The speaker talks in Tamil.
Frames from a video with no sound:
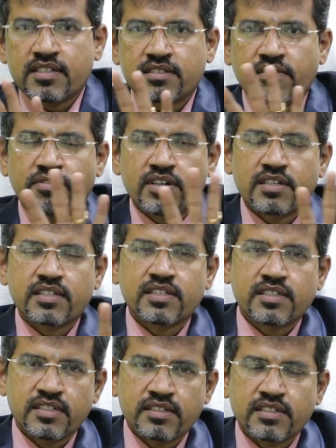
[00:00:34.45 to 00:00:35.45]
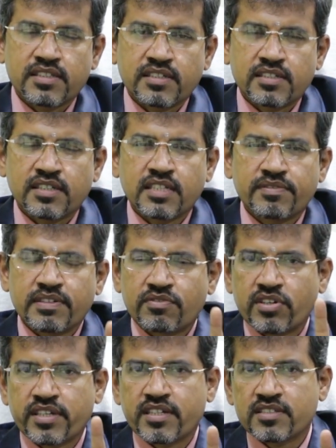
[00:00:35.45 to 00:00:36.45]
இயர்ஸ் தேர்ட்டி ஃபைவ்
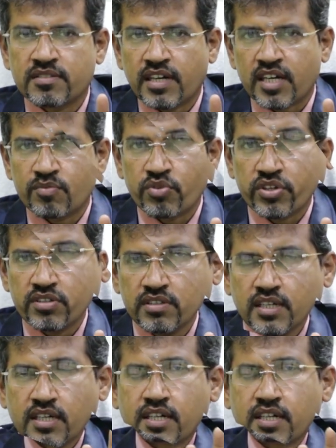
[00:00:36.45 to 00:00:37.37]
ஃபார்ட்டி இயர்ஸும் ஆக்க முடியும்